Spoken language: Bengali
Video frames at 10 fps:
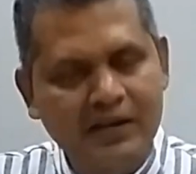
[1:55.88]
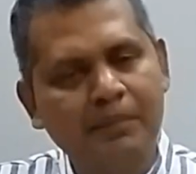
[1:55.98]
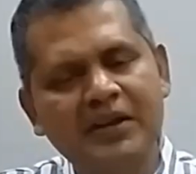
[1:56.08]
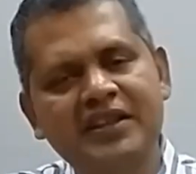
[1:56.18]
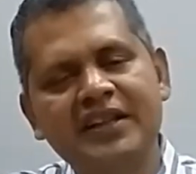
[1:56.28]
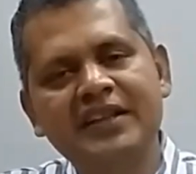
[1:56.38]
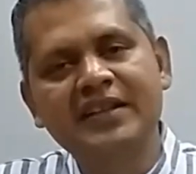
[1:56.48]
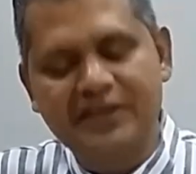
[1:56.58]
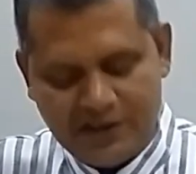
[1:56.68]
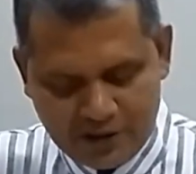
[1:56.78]
নম্বর থ্রি
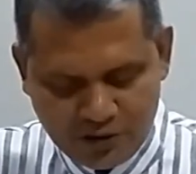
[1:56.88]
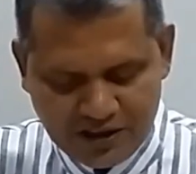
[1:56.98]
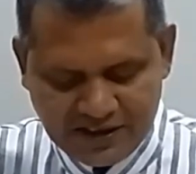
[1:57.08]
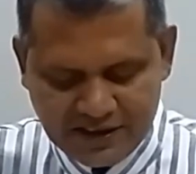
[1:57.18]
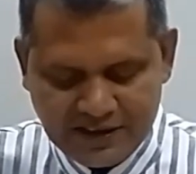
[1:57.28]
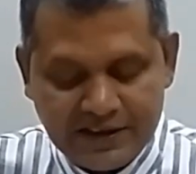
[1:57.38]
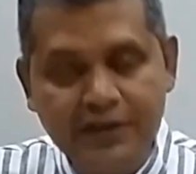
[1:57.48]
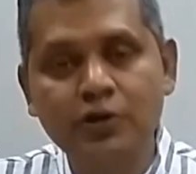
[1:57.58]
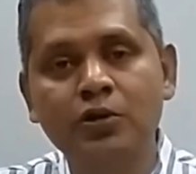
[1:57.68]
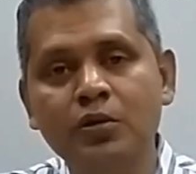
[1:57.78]
সেটা হচ্ছে যে
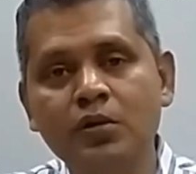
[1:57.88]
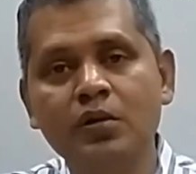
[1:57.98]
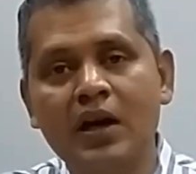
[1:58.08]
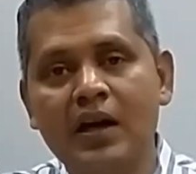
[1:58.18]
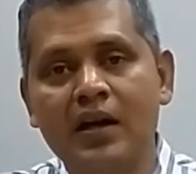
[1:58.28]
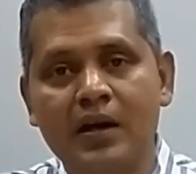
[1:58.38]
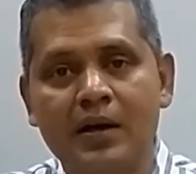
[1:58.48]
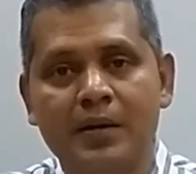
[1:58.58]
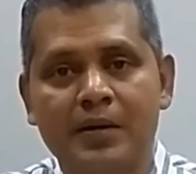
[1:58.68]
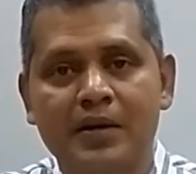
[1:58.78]
কিছু
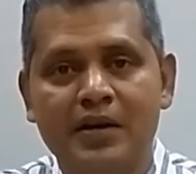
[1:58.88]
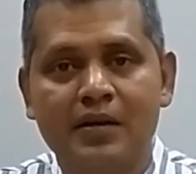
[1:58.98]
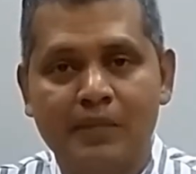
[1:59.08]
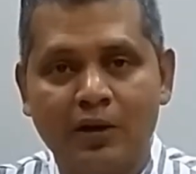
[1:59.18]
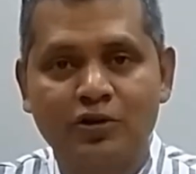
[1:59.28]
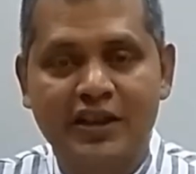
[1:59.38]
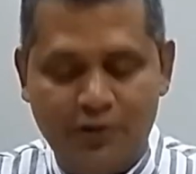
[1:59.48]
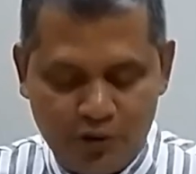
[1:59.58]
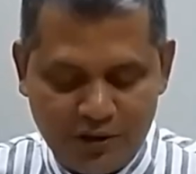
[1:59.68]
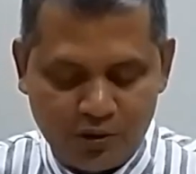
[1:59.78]
মানুষ
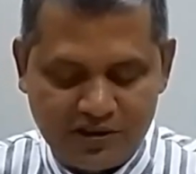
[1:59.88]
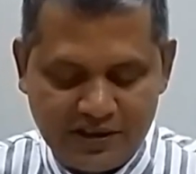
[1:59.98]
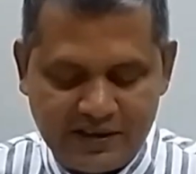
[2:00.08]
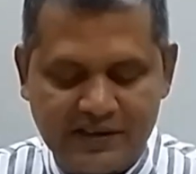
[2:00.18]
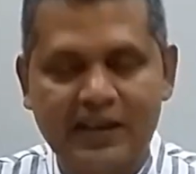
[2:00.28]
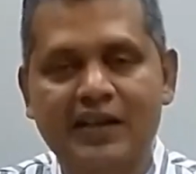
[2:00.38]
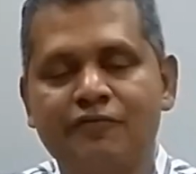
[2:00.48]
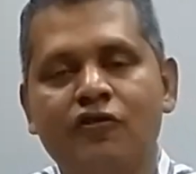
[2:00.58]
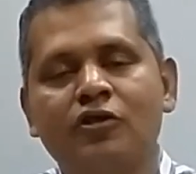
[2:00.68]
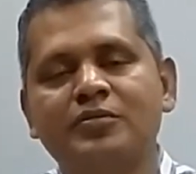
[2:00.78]
একটুই করছে যে তারা
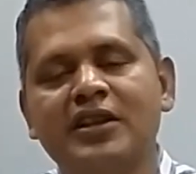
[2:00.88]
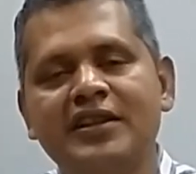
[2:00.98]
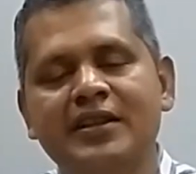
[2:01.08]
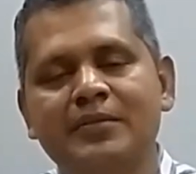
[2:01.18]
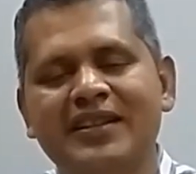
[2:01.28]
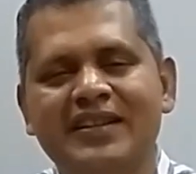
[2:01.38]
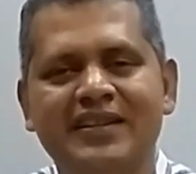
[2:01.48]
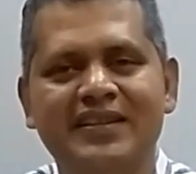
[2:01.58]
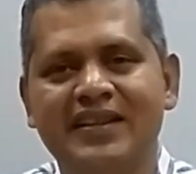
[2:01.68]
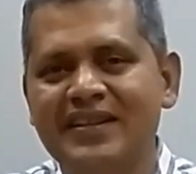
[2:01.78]
ফর্মটা নিয়ে মানে
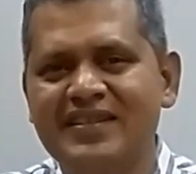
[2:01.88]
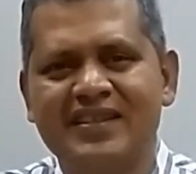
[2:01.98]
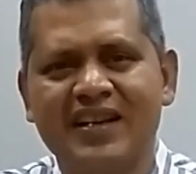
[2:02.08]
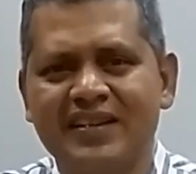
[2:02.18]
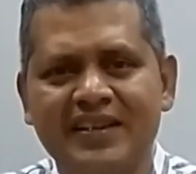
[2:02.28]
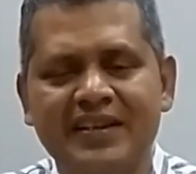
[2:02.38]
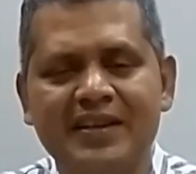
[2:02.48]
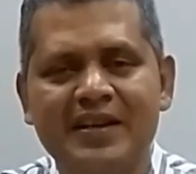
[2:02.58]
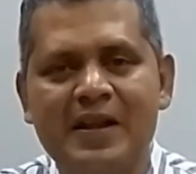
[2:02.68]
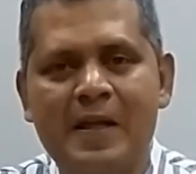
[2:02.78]
দে আর স্ট্রাগলিং
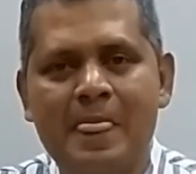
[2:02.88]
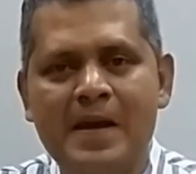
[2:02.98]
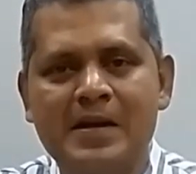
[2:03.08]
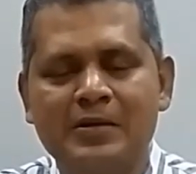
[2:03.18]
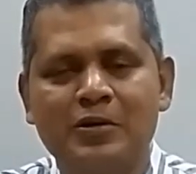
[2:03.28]
হ্যাঁ